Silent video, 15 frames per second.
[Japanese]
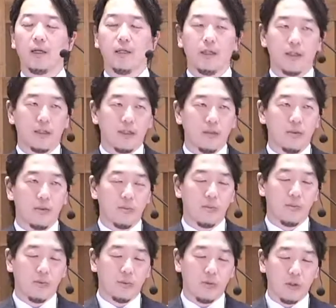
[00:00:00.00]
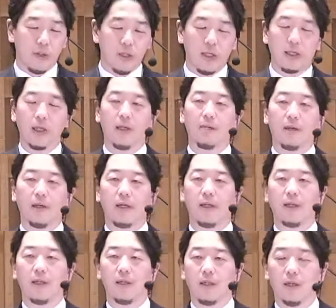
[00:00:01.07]
イエス様の身元にいなければいけ
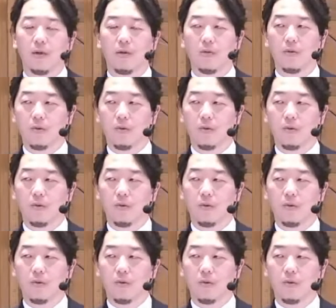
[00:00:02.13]
ないんだ